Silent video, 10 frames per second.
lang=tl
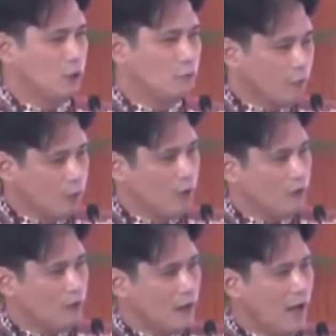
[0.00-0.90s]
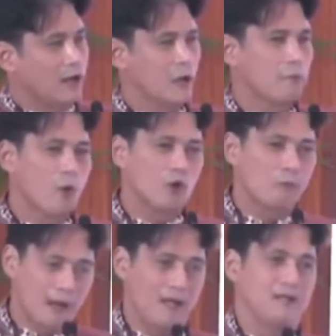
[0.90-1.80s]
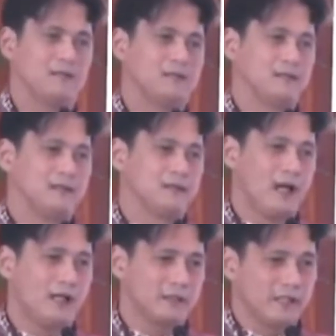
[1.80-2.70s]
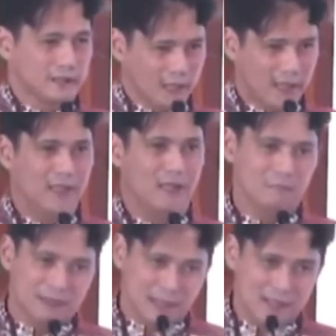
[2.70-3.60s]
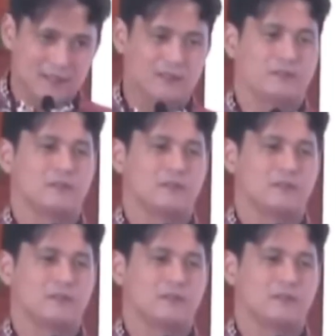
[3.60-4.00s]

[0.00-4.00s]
po ang reforma sa ating saligang batas.